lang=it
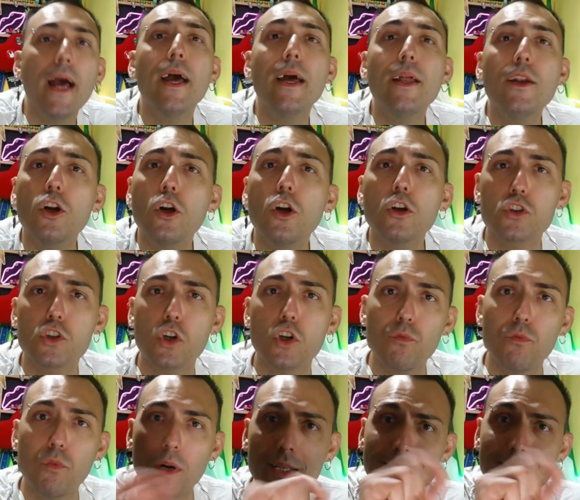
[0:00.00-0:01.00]
E eh, non lo so,
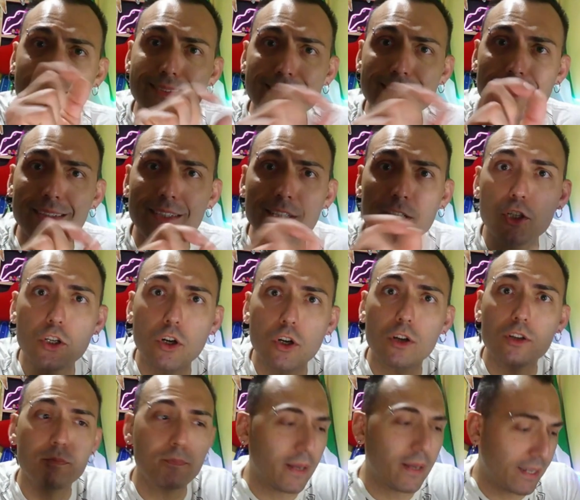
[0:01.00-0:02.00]
vuoi il disegnino?
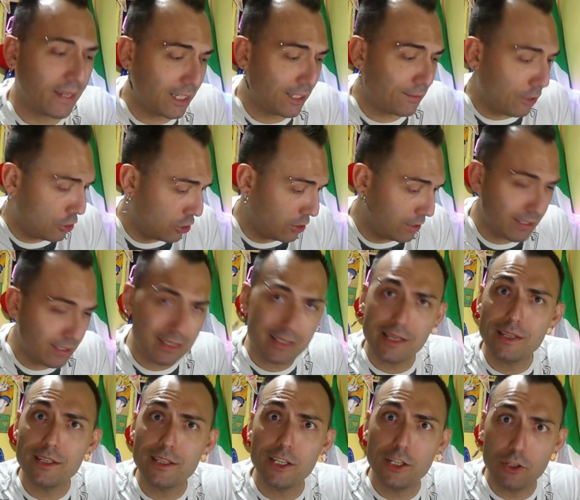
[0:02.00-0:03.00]
Aspetta che ti faccio il
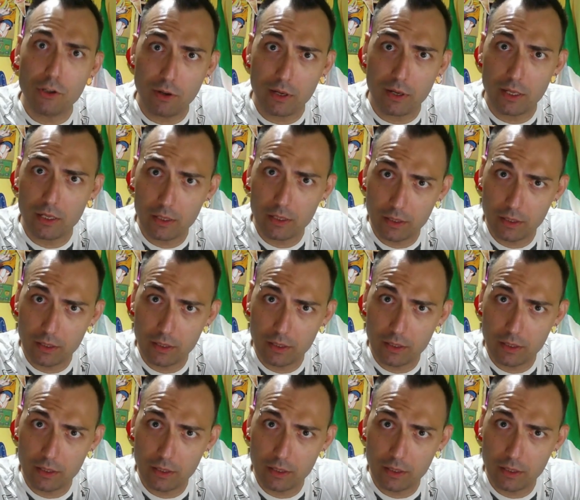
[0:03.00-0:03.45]
disegnino, eh.